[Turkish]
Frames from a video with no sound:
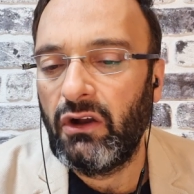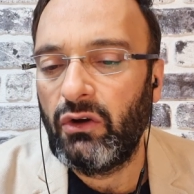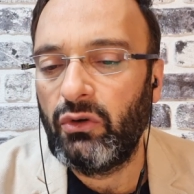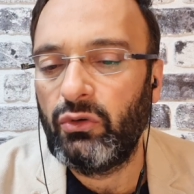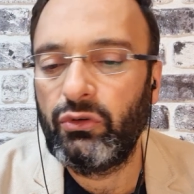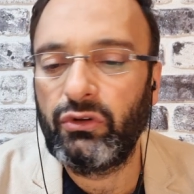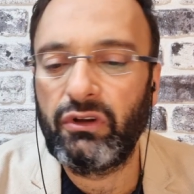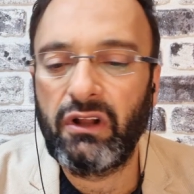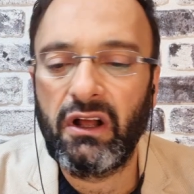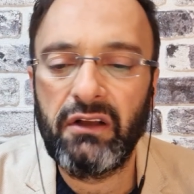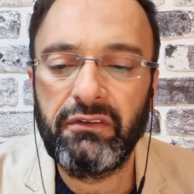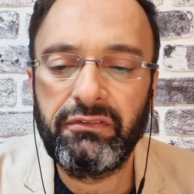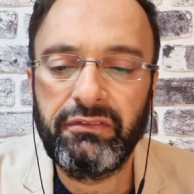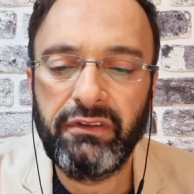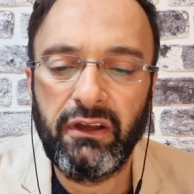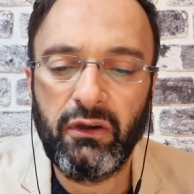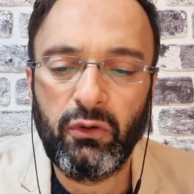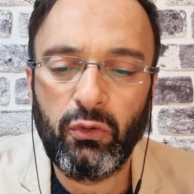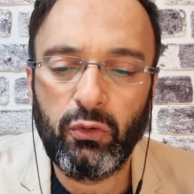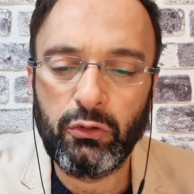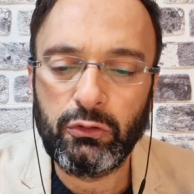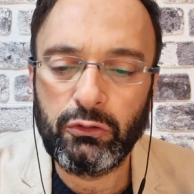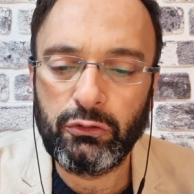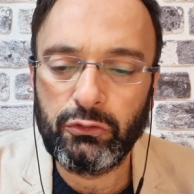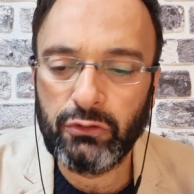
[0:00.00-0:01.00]
hurafe
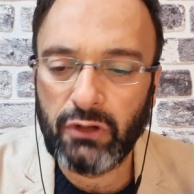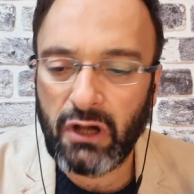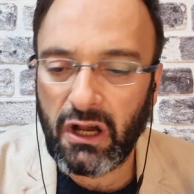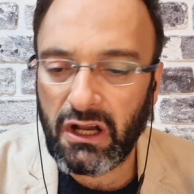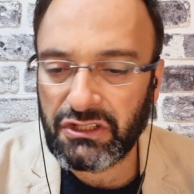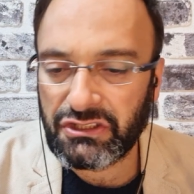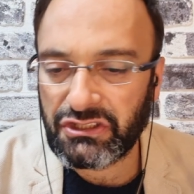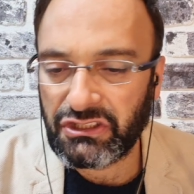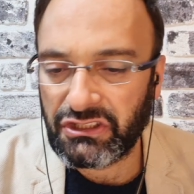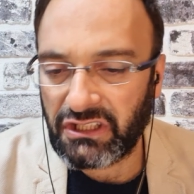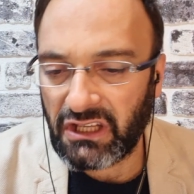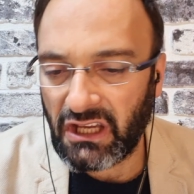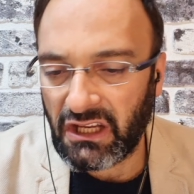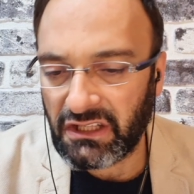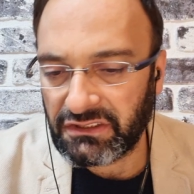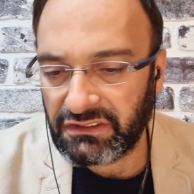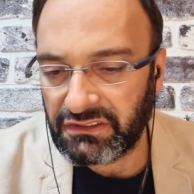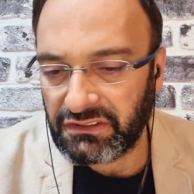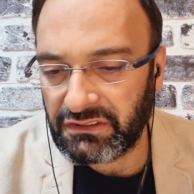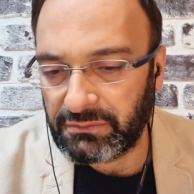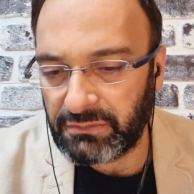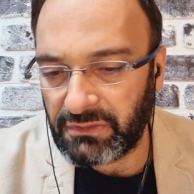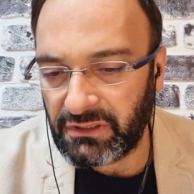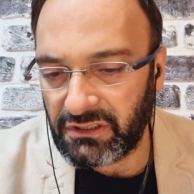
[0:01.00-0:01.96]
olduğu aşikardır.